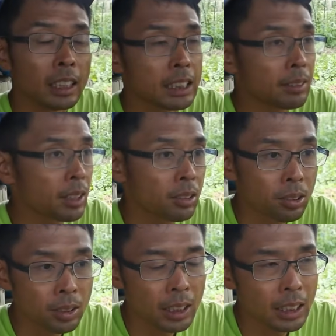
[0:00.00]
ちなみに、
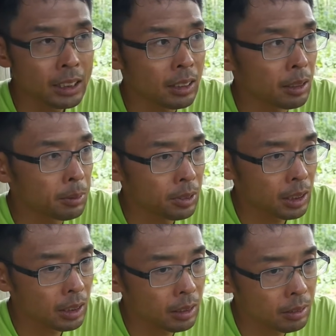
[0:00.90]
こういう話はね、もう
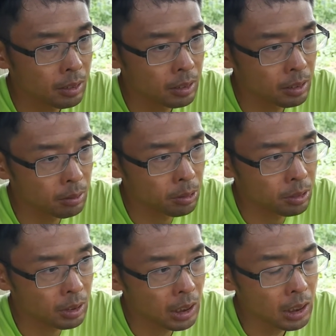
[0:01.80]
ね、
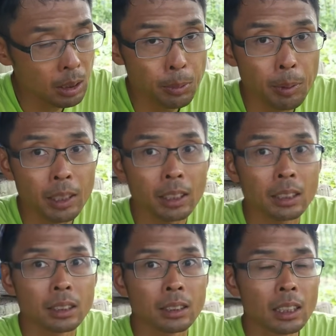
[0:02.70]
もう何年も前か
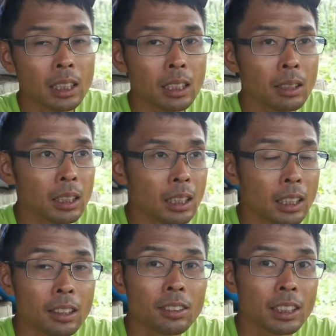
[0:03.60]
ら何回か
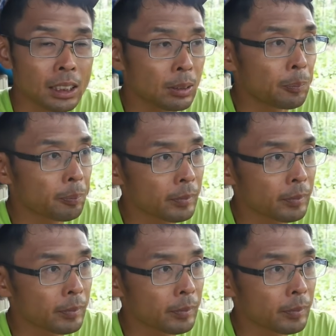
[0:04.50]
やってるんですよ。